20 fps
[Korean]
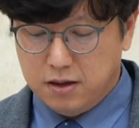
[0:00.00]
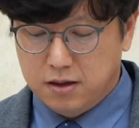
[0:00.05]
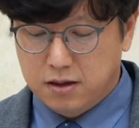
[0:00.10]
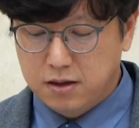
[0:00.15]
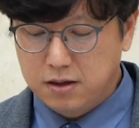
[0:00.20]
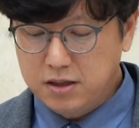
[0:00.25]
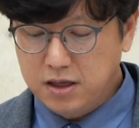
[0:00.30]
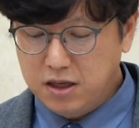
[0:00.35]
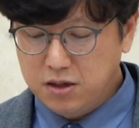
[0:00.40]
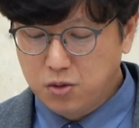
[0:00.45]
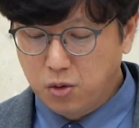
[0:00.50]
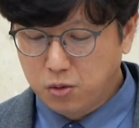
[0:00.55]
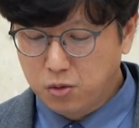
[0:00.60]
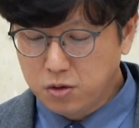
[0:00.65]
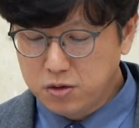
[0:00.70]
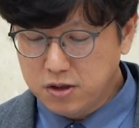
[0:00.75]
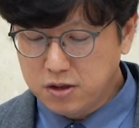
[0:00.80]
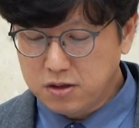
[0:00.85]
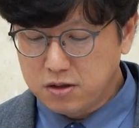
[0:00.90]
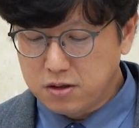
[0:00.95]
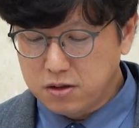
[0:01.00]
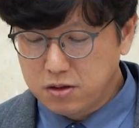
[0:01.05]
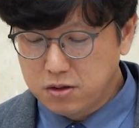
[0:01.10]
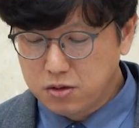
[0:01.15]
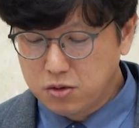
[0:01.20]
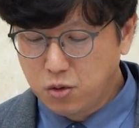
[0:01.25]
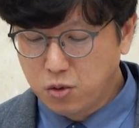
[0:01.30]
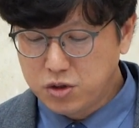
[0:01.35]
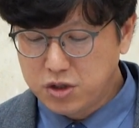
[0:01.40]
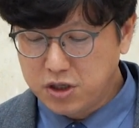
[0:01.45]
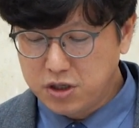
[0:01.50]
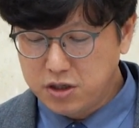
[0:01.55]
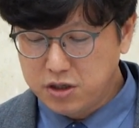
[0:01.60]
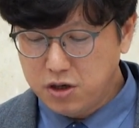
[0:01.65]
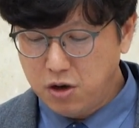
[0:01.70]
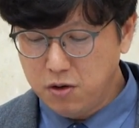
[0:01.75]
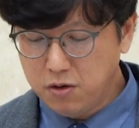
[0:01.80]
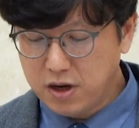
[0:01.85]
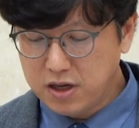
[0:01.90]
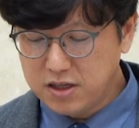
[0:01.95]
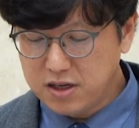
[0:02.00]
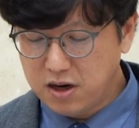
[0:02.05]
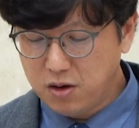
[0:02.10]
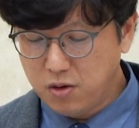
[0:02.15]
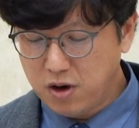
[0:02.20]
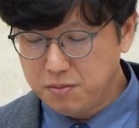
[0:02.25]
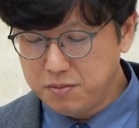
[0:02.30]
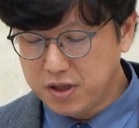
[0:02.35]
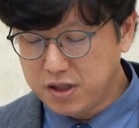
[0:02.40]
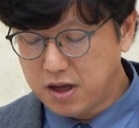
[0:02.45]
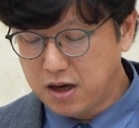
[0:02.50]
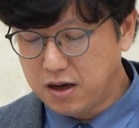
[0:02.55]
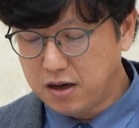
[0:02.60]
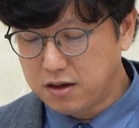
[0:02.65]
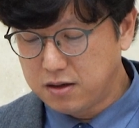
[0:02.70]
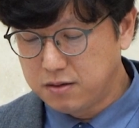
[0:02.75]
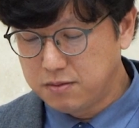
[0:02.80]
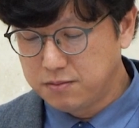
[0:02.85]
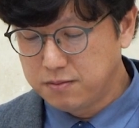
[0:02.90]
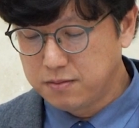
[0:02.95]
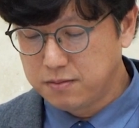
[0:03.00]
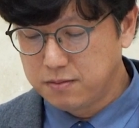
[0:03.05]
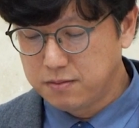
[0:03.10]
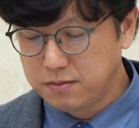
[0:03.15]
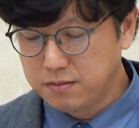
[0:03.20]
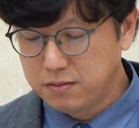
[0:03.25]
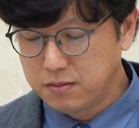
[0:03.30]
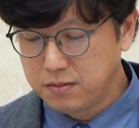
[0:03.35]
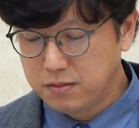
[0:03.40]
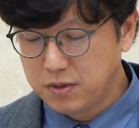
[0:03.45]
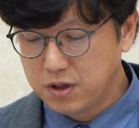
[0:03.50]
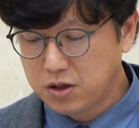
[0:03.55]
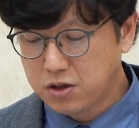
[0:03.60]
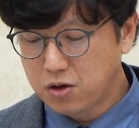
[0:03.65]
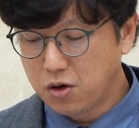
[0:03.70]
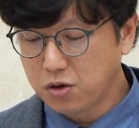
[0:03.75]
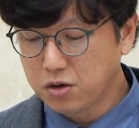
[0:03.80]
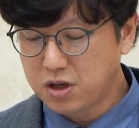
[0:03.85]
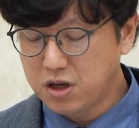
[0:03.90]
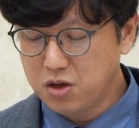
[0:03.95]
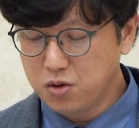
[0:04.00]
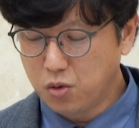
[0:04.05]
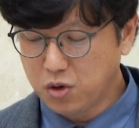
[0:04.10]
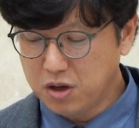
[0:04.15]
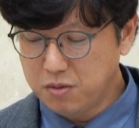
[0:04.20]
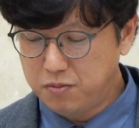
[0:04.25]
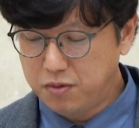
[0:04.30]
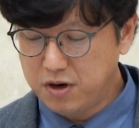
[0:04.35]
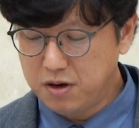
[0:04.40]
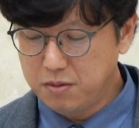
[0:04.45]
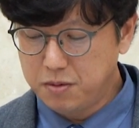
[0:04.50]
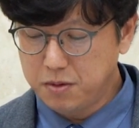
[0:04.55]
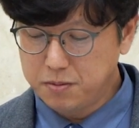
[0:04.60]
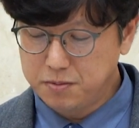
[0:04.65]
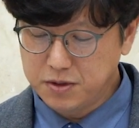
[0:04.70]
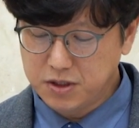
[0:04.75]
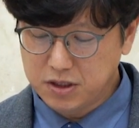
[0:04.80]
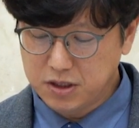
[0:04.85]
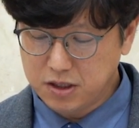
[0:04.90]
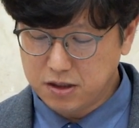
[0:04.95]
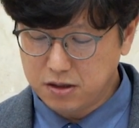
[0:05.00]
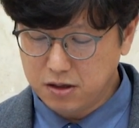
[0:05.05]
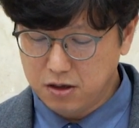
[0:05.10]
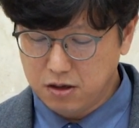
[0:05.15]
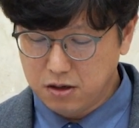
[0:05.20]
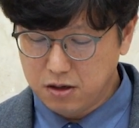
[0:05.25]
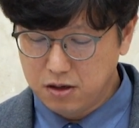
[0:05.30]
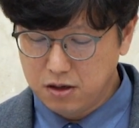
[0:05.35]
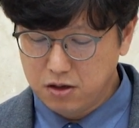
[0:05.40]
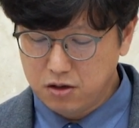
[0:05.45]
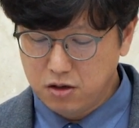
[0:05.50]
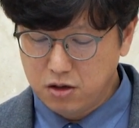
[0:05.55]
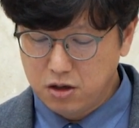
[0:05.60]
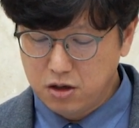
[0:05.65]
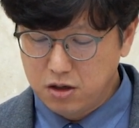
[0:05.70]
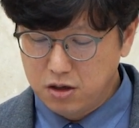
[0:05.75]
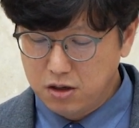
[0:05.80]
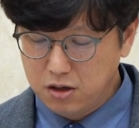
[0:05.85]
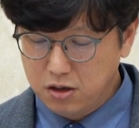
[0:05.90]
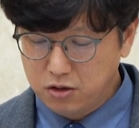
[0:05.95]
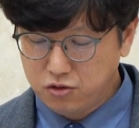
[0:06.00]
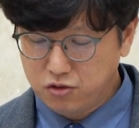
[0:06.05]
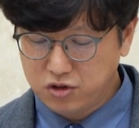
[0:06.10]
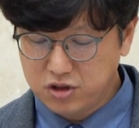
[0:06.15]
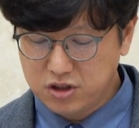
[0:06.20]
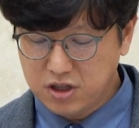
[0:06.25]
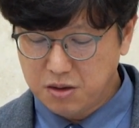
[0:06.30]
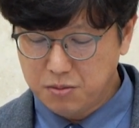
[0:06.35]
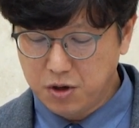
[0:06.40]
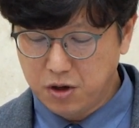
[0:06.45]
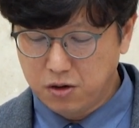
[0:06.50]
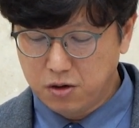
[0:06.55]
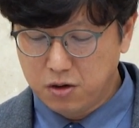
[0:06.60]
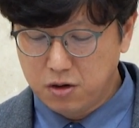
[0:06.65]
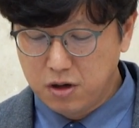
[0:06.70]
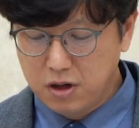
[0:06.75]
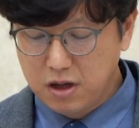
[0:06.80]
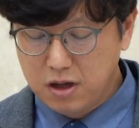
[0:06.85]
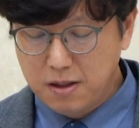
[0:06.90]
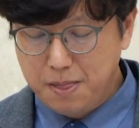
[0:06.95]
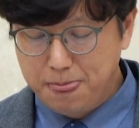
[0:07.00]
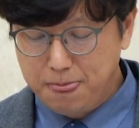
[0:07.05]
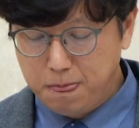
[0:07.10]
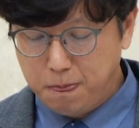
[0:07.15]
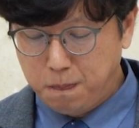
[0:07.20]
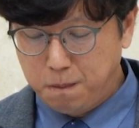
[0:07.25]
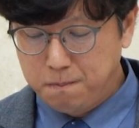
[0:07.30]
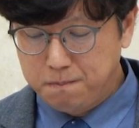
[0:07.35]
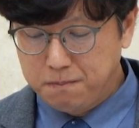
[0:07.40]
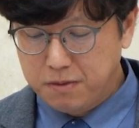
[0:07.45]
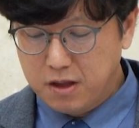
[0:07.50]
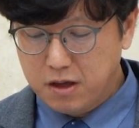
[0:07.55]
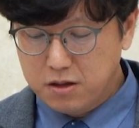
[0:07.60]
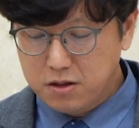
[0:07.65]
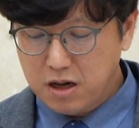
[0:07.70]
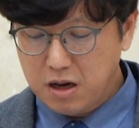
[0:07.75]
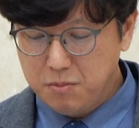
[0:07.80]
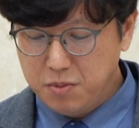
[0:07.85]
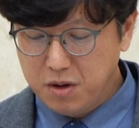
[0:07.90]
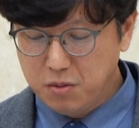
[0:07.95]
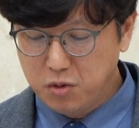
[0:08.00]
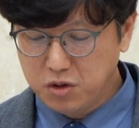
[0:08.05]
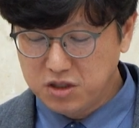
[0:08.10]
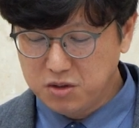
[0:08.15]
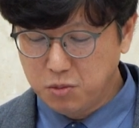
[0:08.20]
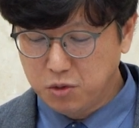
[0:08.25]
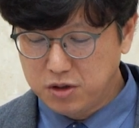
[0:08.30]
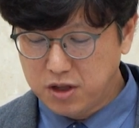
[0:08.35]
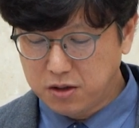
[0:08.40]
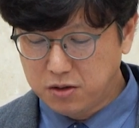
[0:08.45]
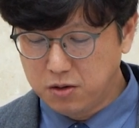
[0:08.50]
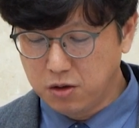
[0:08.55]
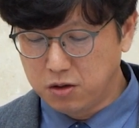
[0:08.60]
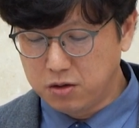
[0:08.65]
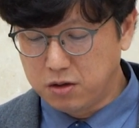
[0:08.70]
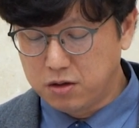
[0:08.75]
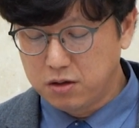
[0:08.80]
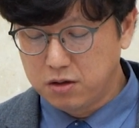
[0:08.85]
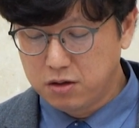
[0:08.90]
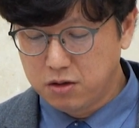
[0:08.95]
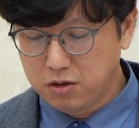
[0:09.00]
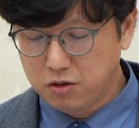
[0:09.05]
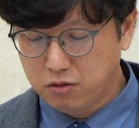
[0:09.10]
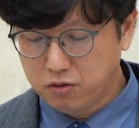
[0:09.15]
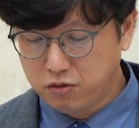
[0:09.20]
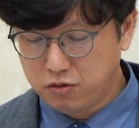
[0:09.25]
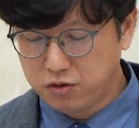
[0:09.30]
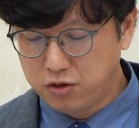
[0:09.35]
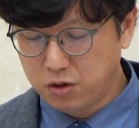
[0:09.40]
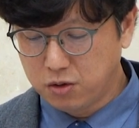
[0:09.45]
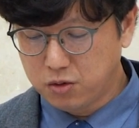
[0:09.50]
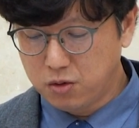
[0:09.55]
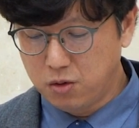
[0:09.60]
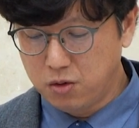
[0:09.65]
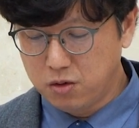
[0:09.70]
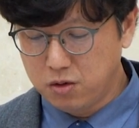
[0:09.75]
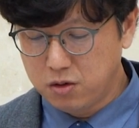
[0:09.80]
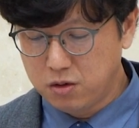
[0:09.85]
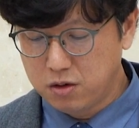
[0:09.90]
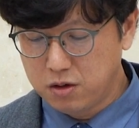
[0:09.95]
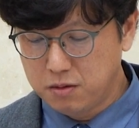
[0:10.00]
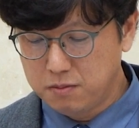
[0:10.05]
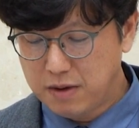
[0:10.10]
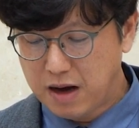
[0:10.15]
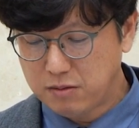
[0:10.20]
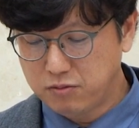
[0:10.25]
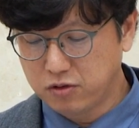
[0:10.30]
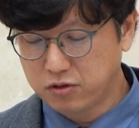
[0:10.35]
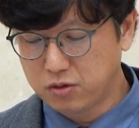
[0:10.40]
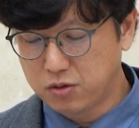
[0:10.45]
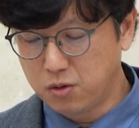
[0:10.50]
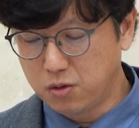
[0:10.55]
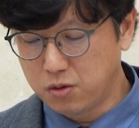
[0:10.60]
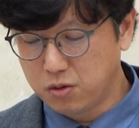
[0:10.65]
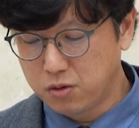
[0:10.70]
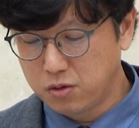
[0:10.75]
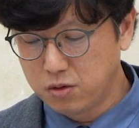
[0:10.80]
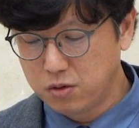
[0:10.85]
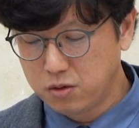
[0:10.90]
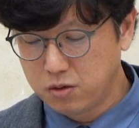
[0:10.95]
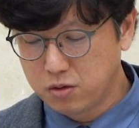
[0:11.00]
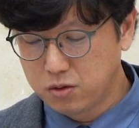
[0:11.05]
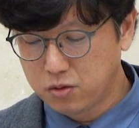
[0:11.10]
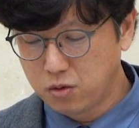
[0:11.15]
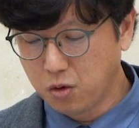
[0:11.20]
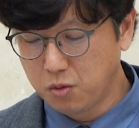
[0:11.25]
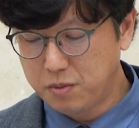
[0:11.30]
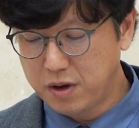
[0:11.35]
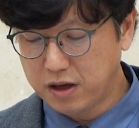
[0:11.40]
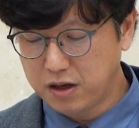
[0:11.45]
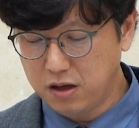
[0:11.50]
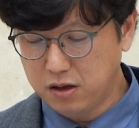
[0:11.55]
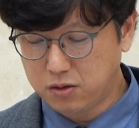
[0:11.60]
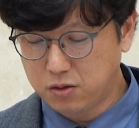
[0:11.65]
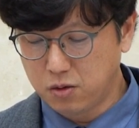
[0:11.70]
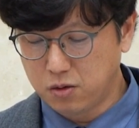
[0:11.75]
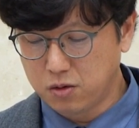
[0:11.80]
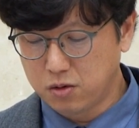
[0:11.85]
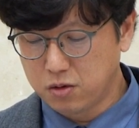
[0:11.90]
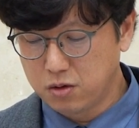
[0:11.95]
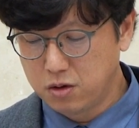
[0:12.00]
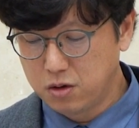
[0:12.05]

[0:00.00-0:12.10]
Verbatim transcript: 흔히 도로는 도시 혈관이라고 합니다. 경기 용인 플랫폼 시티를 추진하며 살펴보지 못했던 구성동, 마북동, 동백1동,